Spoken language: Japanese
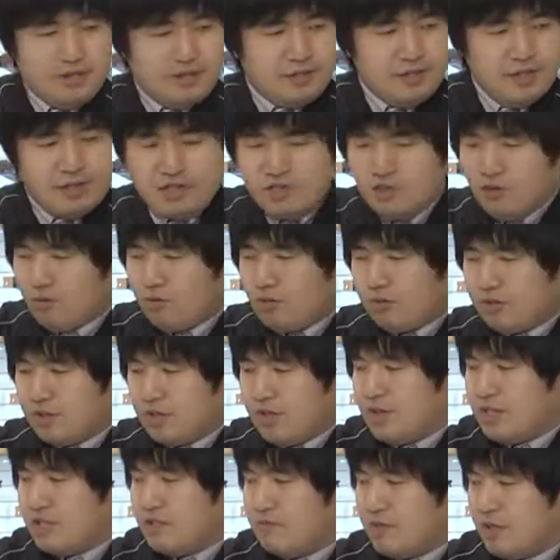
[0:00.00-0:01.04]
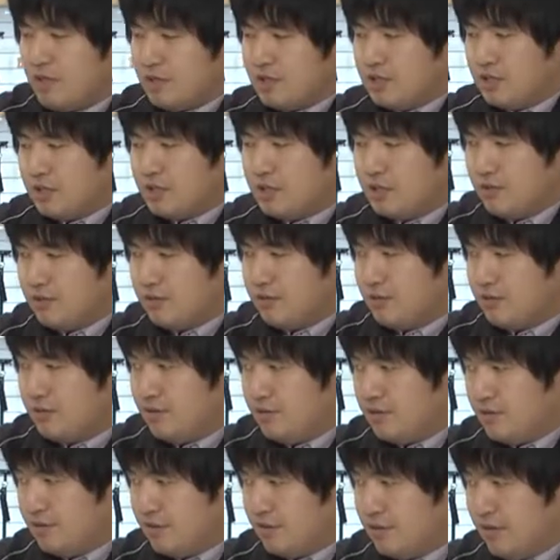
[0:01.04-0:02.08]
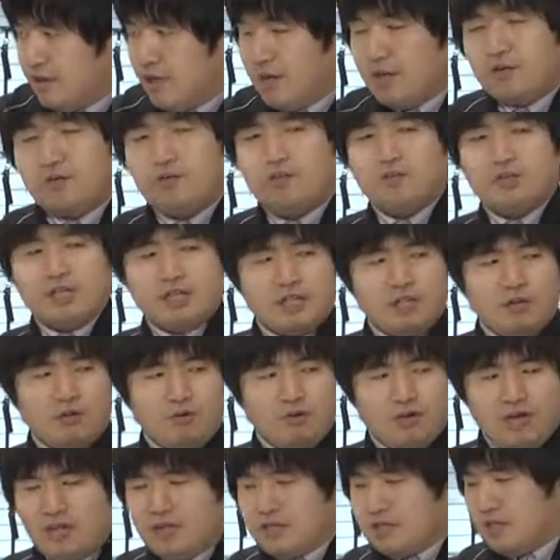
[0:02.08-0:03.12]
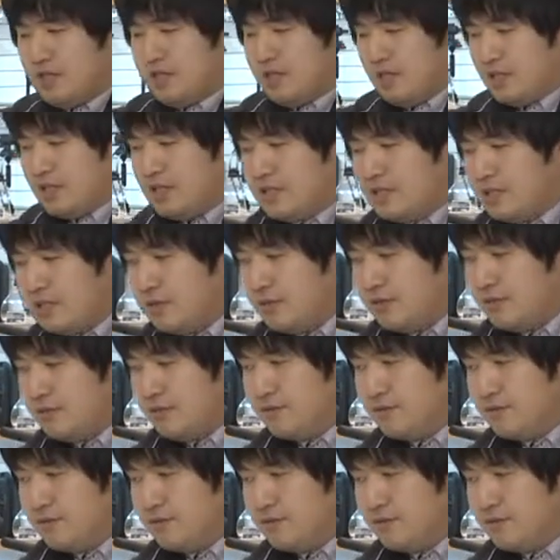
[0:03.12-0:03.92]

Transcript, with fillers: ネジを固定しますこれで基本完成です